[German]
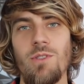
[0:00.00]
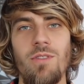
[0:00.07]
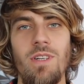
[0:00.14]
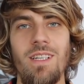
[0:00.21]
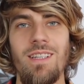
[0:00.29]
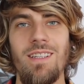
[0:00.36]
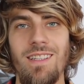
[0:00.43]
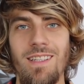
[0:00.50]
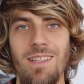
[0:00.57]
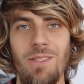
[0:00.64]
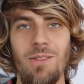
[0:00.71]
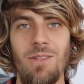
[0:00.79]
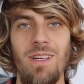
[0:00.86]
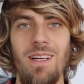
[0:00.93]
geschweige denn
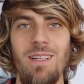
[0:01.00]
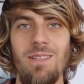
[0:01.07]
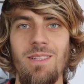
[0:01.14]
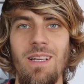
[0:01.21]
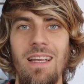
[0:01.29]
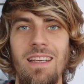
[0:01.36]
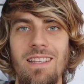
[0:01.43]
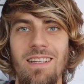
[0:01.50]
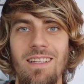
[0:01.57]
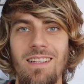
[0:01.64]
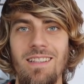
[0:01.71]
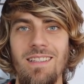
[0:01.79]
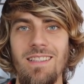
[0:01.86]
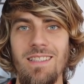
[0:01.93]
regional
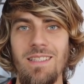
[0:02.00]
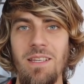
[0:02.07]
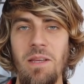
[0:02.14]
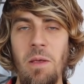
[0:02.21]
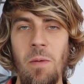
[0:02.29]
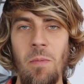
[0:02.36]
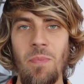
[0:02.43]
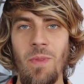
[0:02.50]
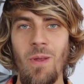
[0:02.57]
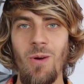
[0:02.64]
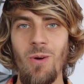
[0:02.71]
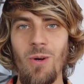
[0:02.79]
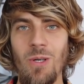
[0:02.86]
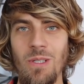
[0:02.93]
seltenst.
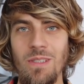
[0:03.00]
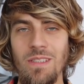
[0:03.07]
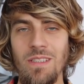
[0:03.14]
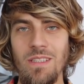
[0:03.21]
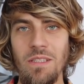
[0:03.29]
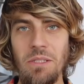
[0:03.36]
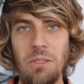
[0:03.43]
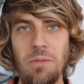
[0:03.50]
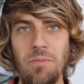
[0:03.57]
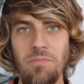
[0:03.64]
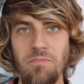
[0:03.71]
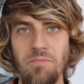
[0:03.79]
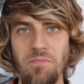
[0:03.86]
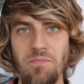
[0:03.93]
Und